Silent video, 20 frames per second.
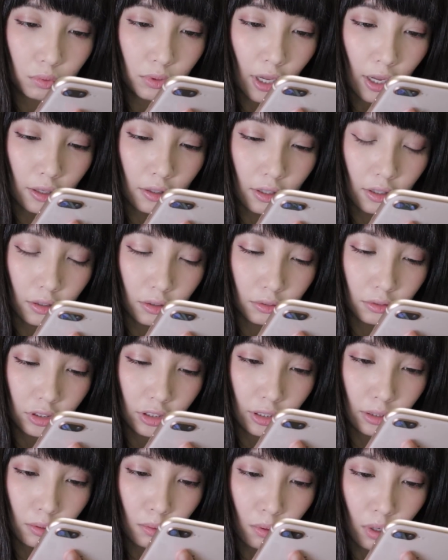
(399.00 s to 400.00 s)
它呃
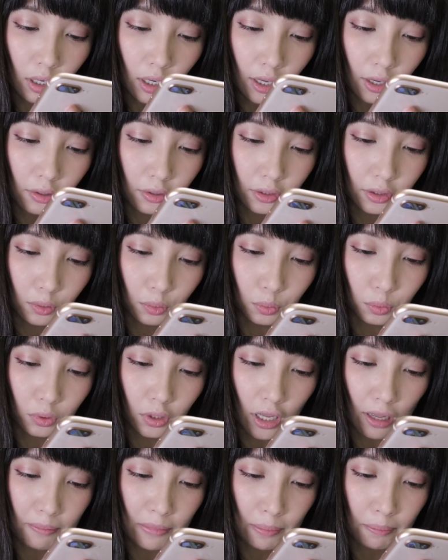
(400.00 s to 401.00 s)
橙黄还有一个我觉
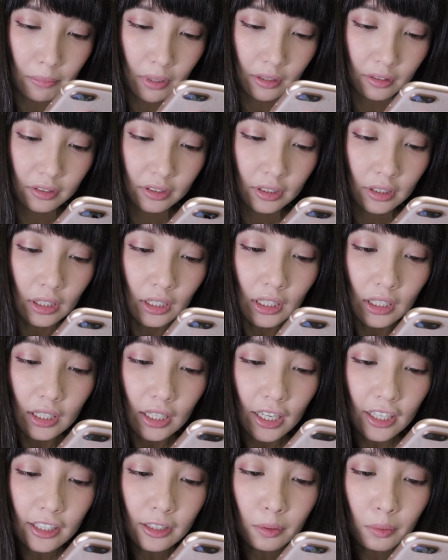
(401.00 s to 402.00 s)
得还蛮棒的是，
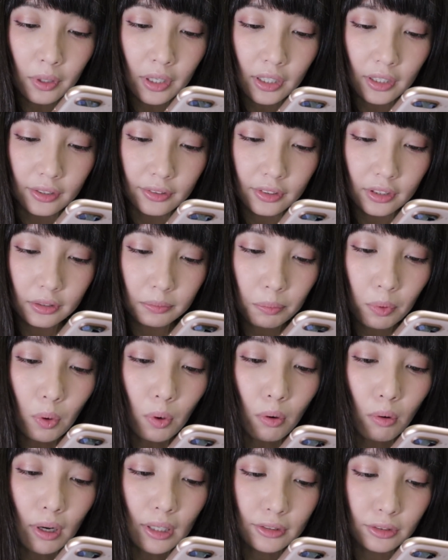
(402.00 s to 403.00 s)
它一回合只
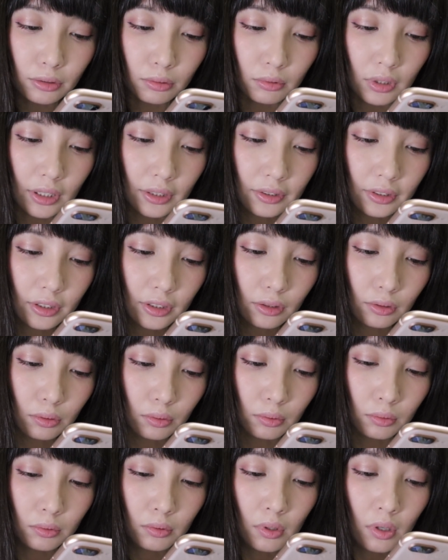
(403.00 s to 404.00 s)
破坏数颗 C
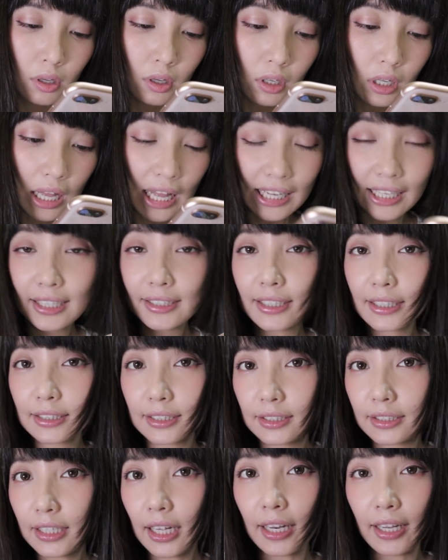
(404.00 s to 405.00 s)
珠，还可以再
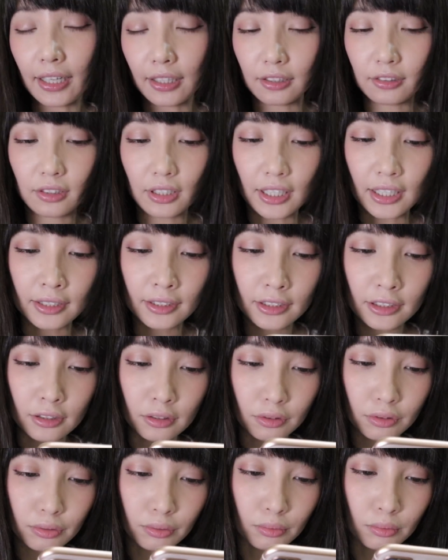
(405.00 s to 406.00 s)
增加两个点按
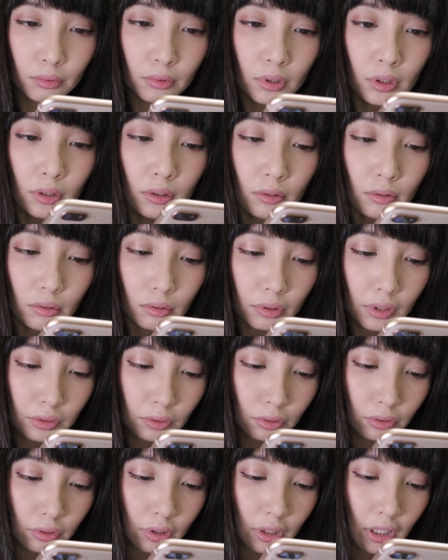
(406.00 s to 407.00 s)
次数，所以
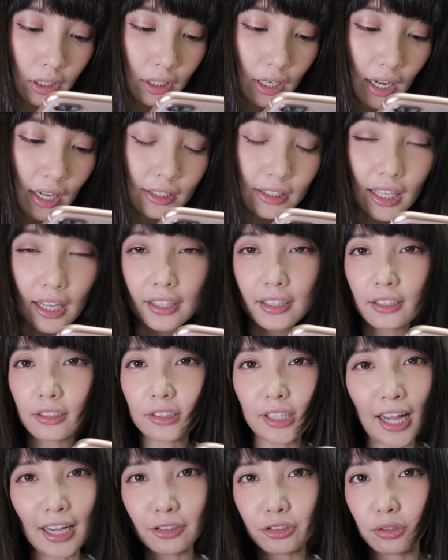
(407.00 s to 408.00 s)
就是可以让它当一个
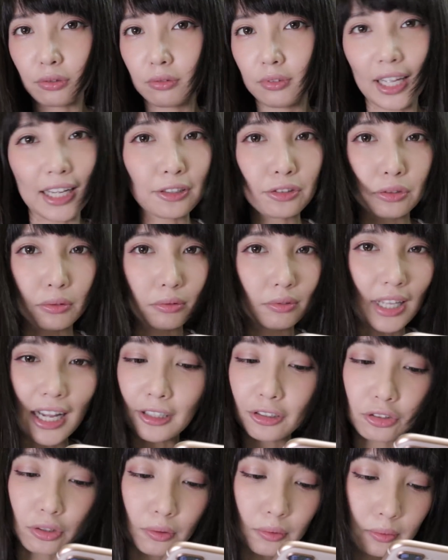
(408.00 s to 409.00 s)
打手，打手，打
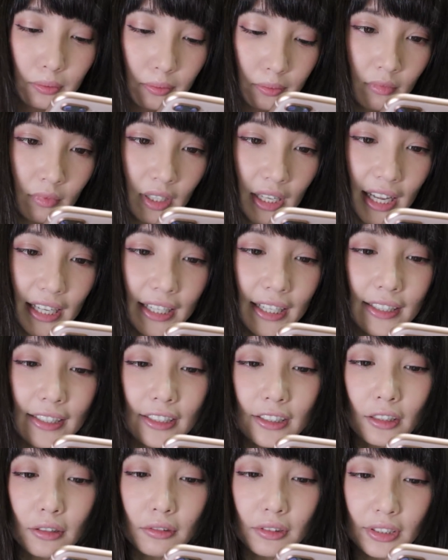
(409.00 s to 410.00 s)
手，还可以再
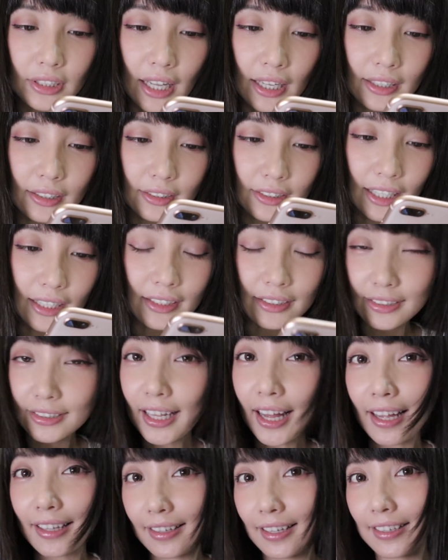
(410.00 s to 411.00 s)
掉落三个三个
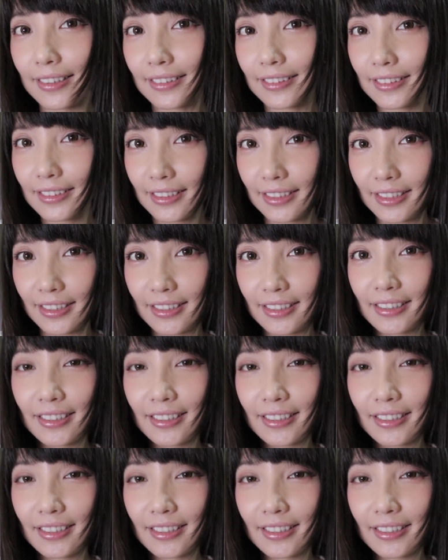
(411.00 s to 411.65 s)
炸弹 C，